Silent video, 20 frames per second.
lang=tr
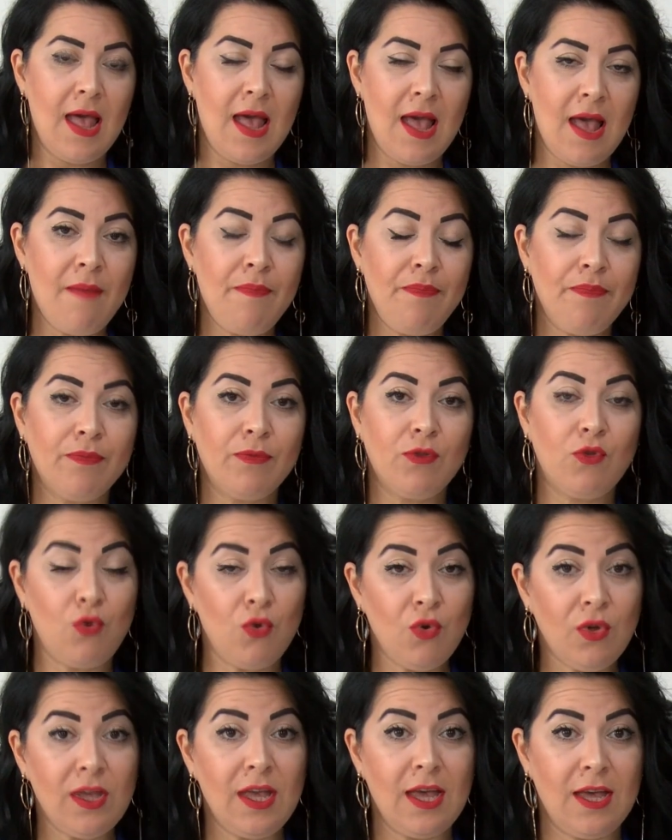Hem
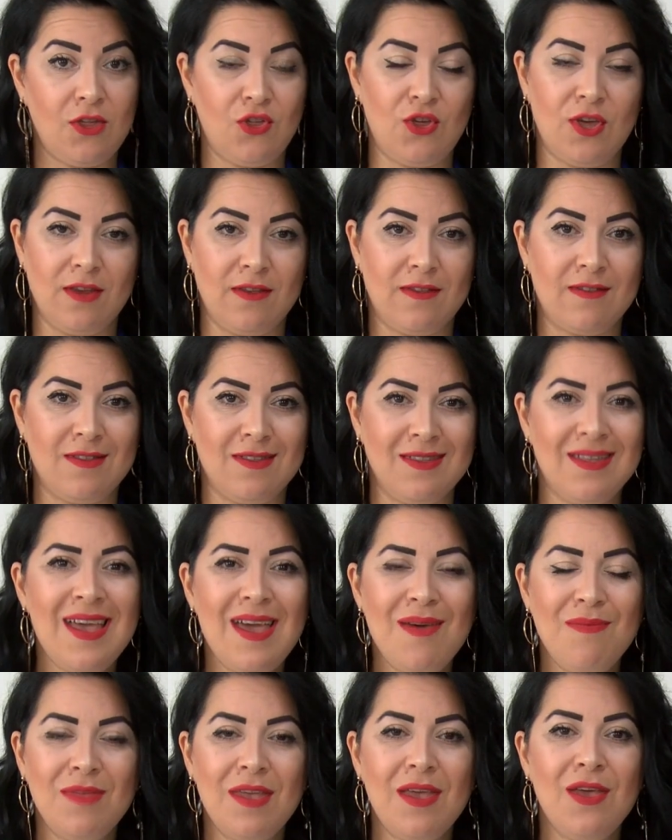Türkiye
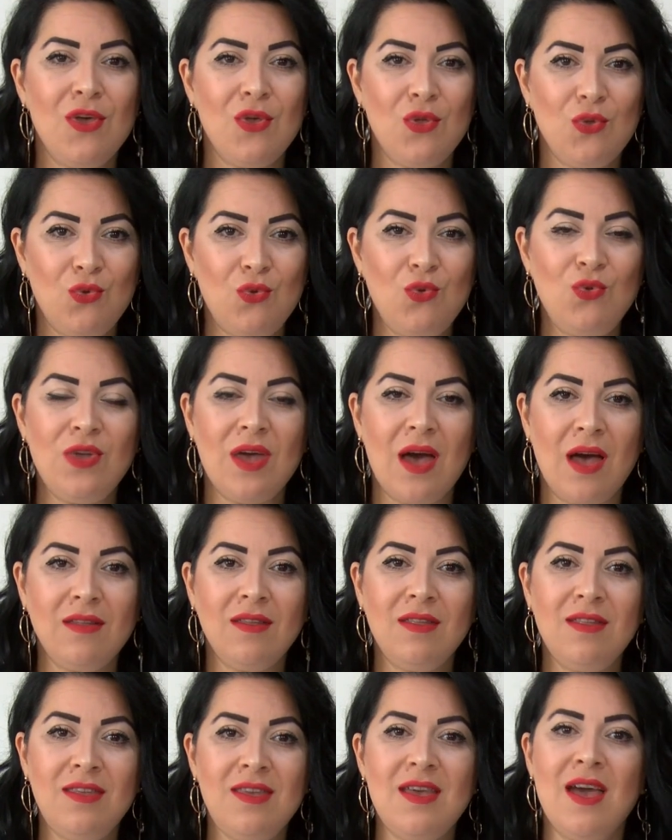içerisinde hem de
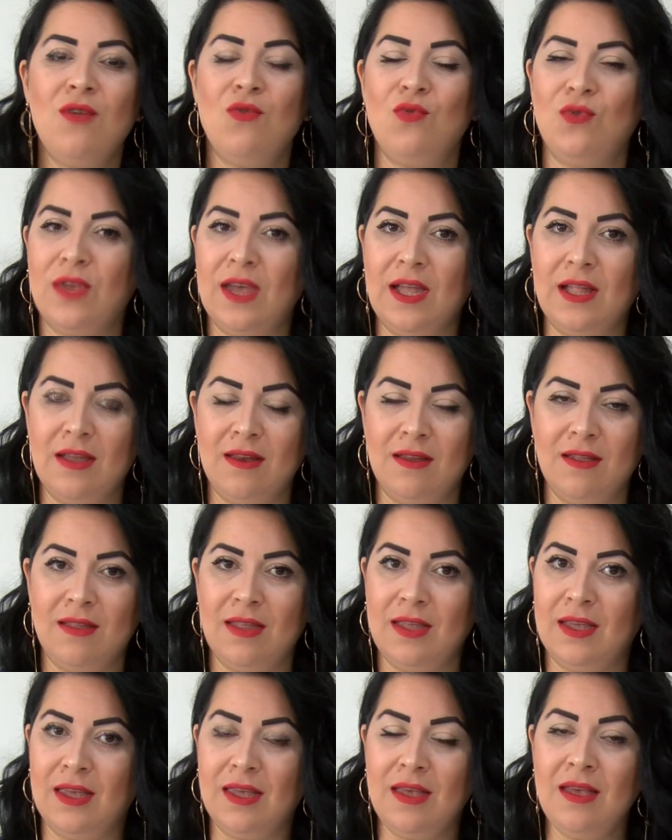dünyanın diğer
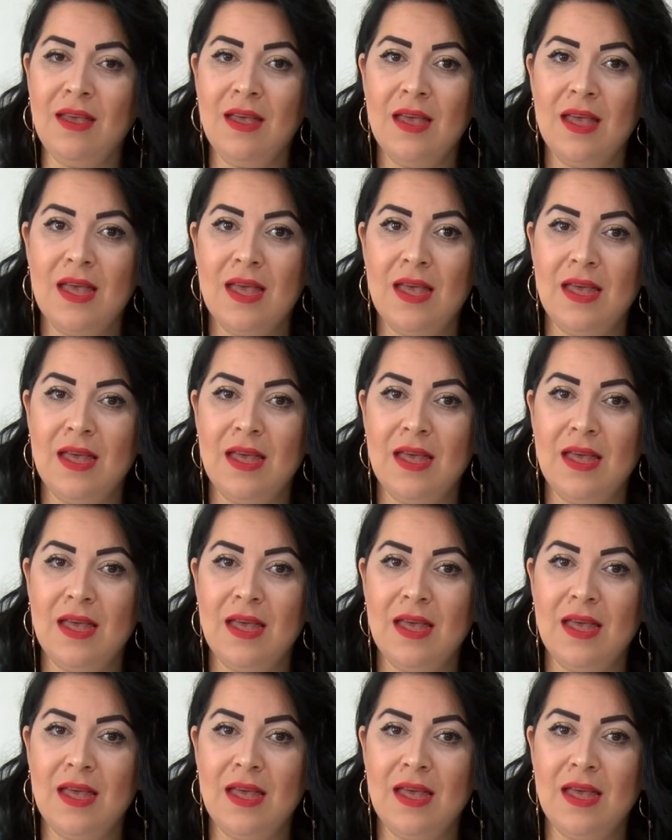ülkelerindeki